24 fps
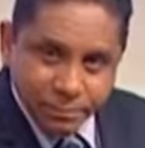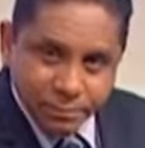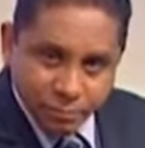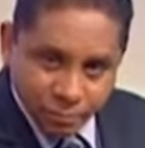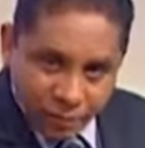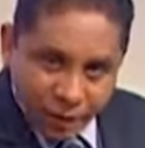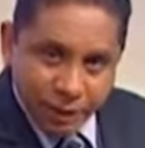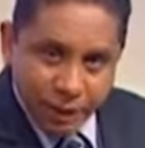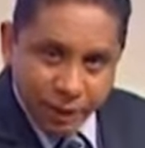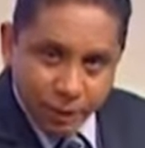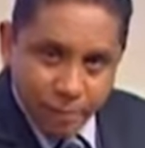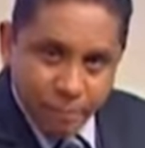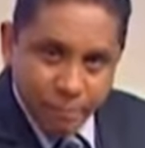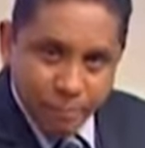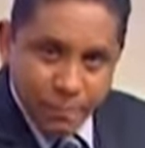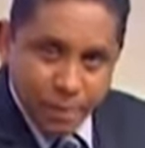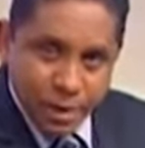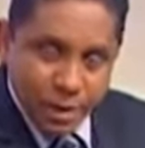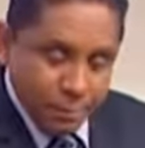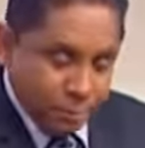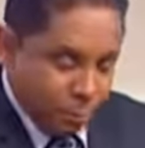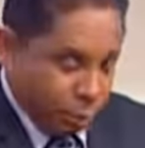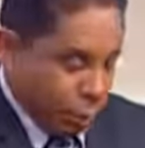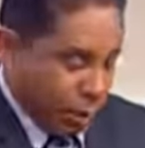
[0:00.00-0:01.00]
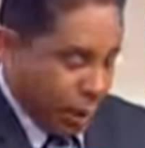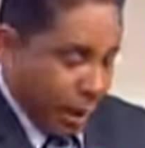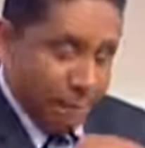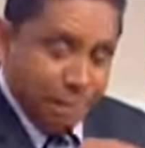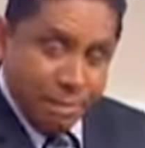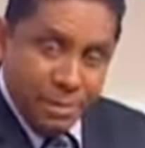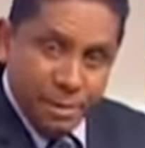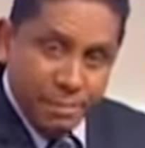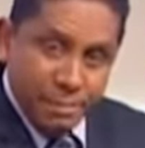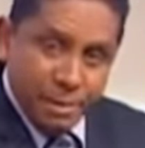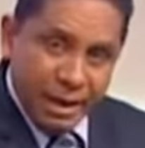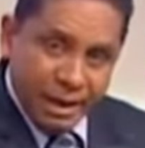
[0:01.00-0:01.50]
Entendeu? Porque a
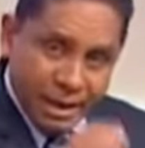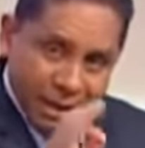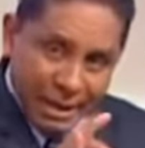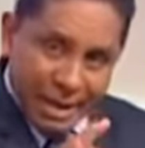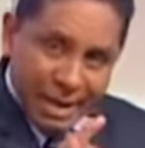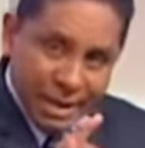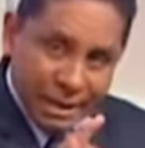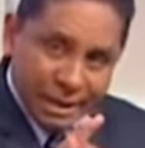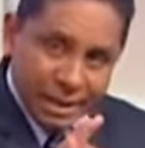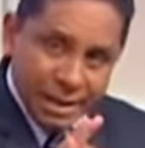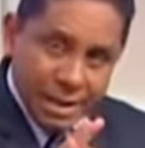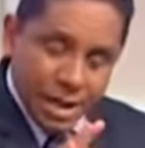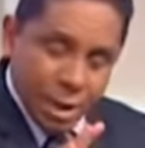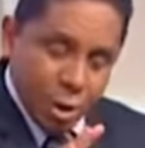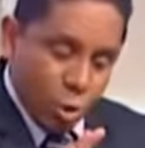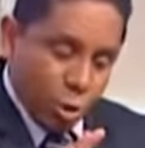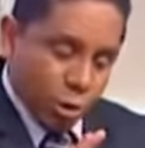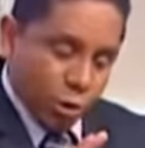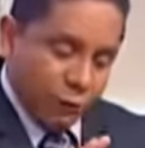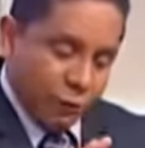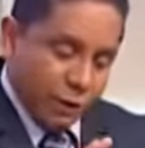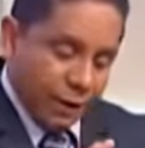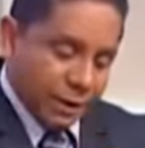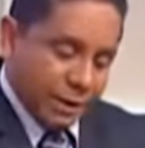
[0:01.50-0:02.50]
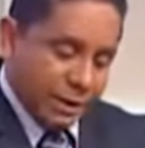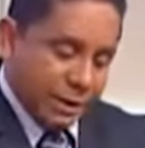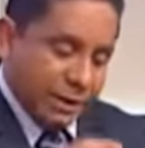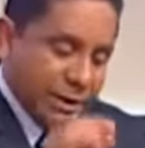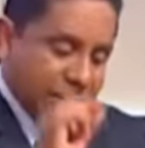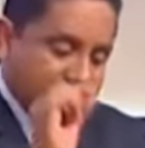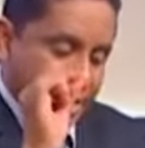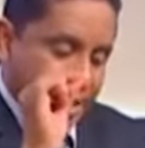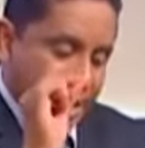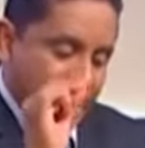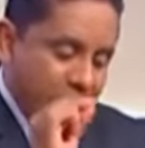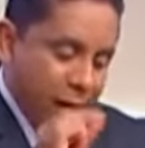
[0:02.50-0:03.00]
Bíblia é clara quando fala assim:
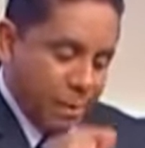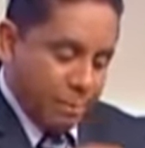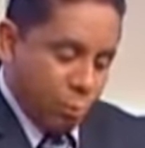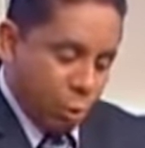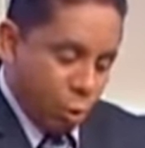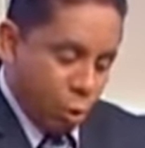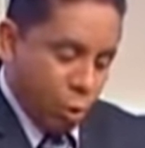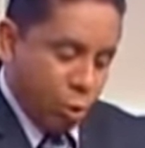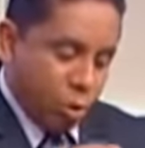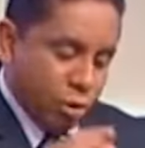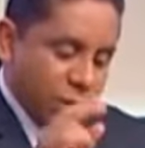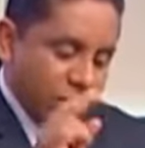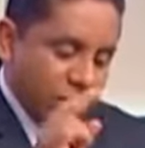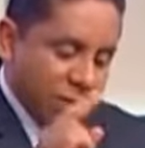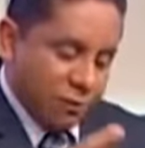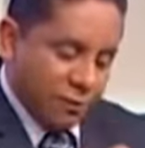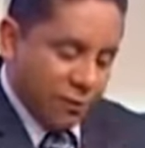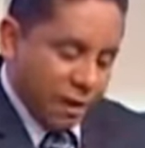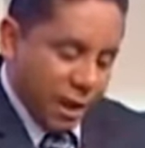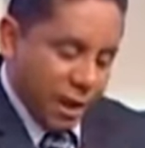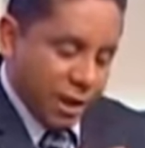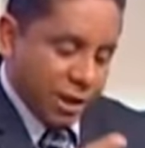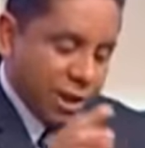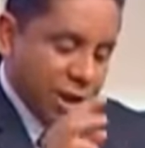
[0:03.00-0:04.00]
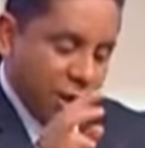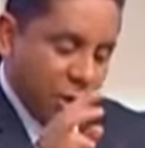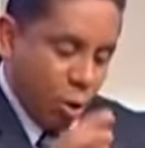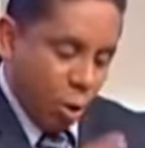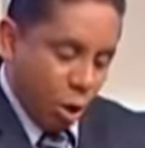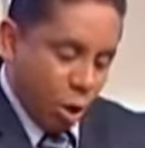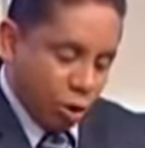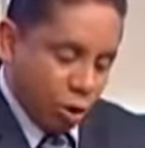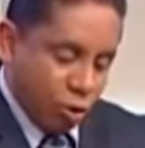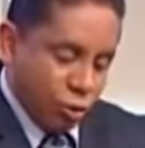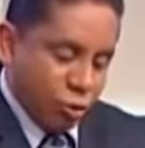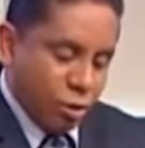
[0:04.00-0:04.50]
amor, inveja,
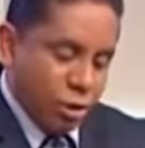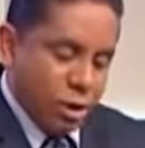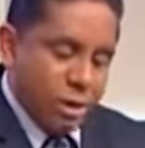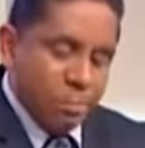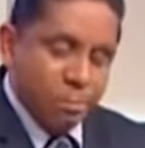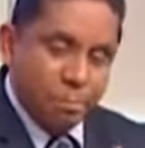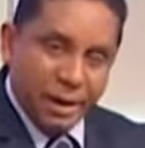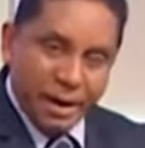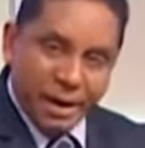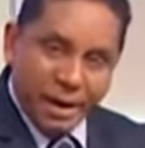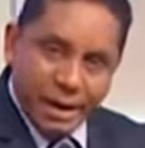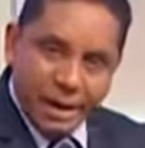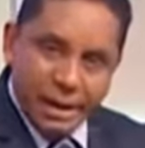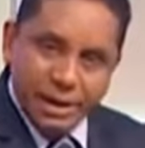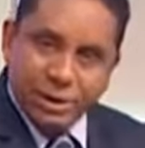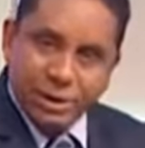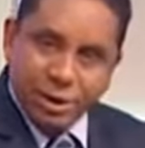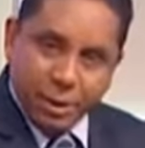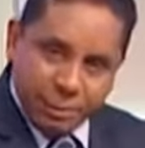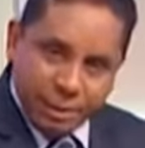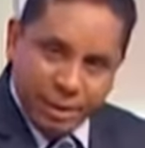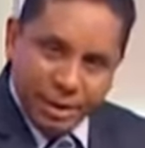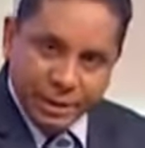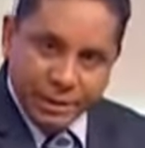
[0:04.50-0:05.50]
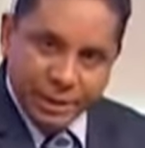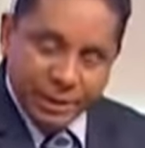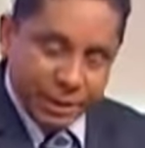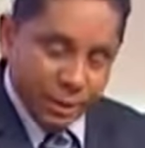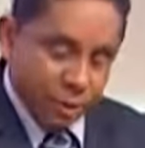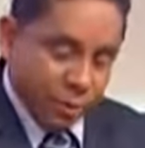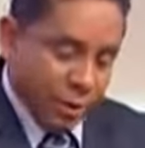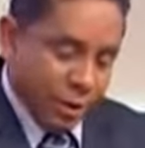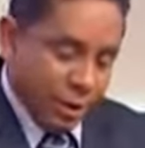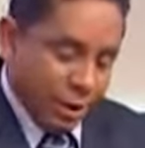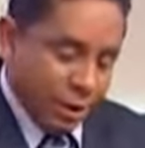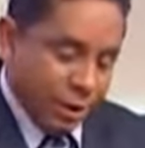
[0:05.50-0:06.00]
ódio, para eles já
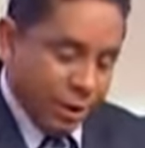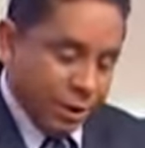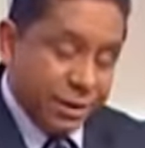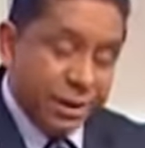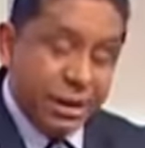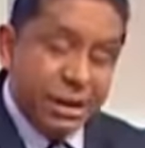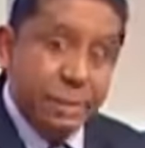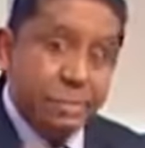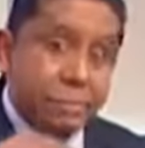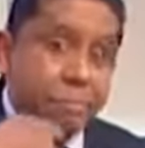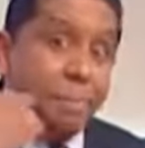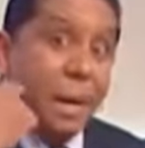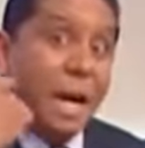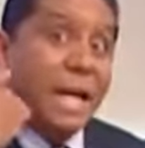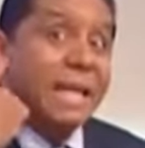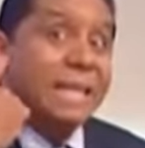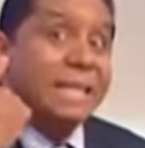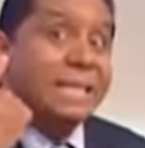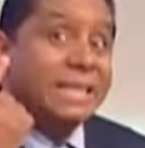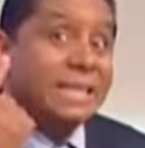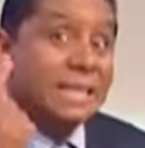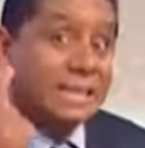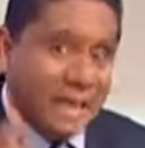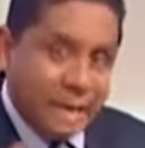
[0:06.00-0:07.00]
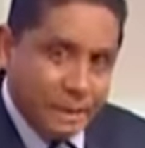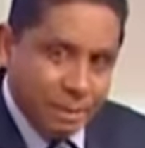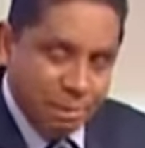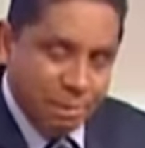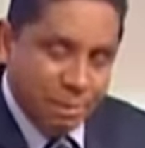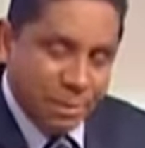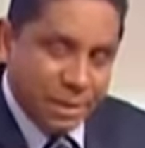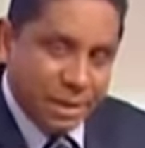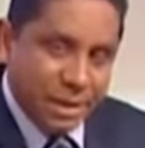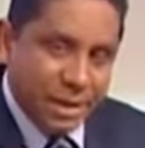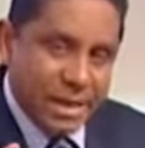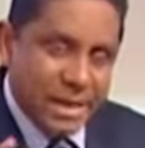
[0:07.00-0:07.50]
pereceram. E diz: para
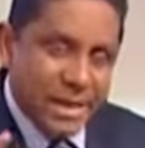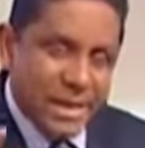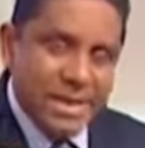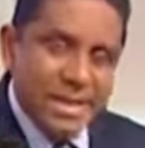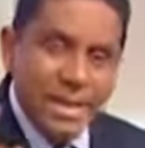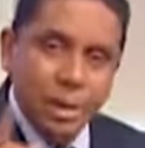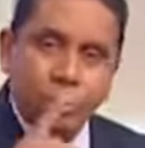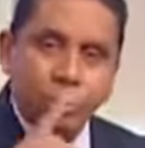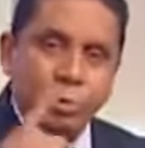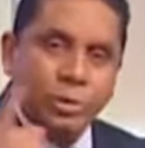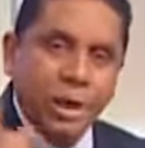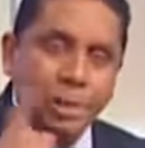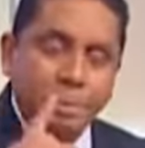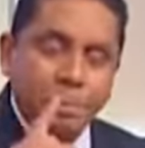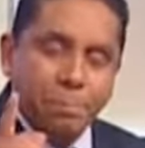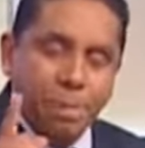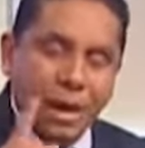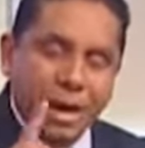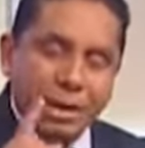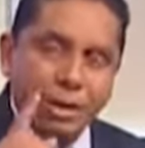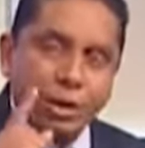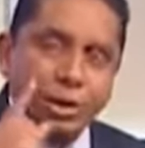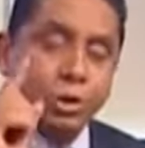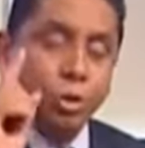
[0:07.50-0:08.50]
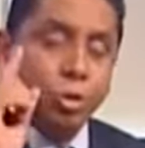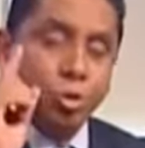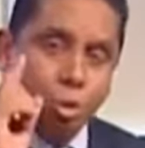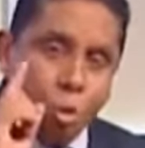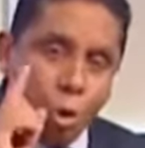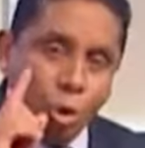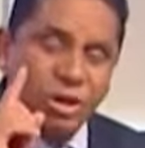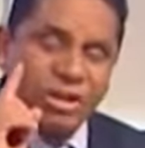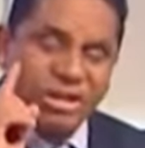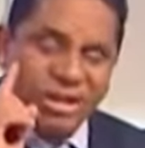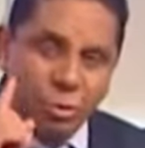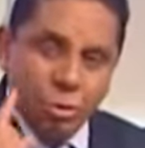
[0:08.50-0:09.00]
sempre, não tem parte em
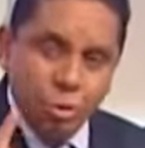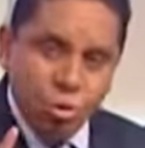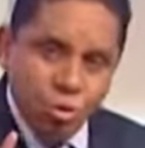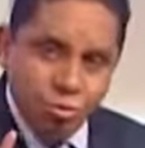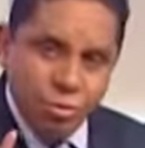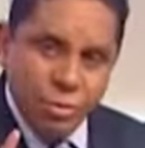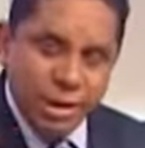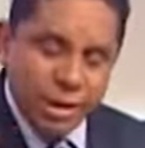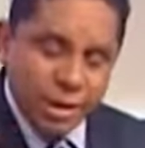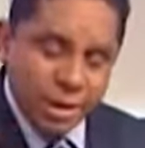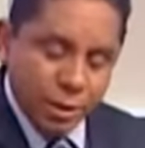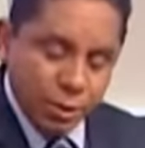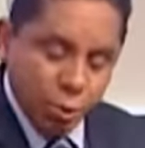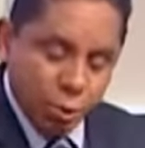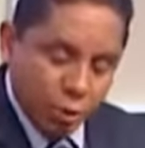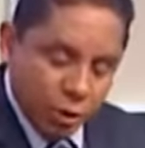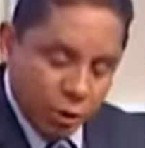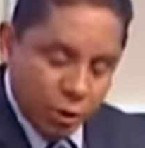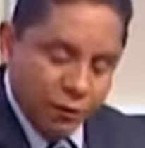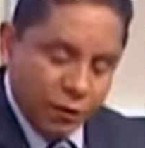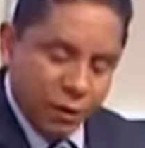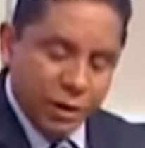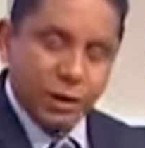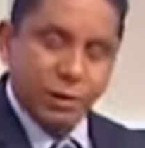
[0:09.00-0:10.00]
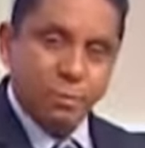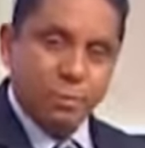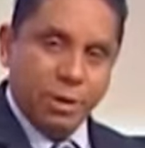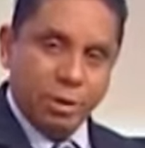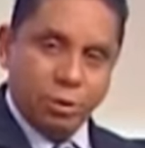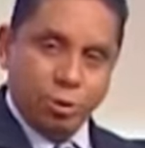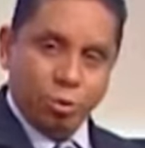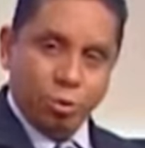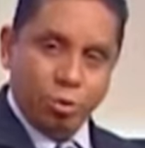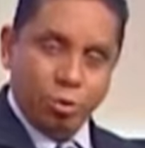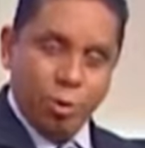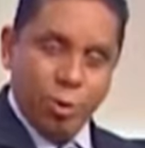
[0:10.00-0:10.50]
coisa alguma do que se faz
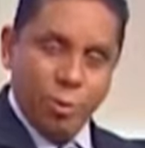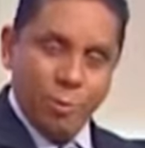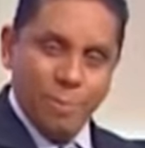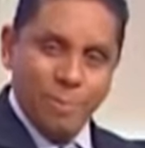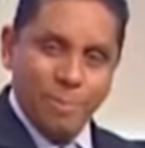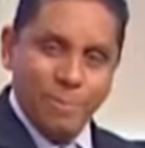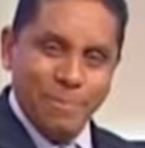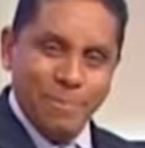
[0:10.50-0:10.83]
debaixo do sol.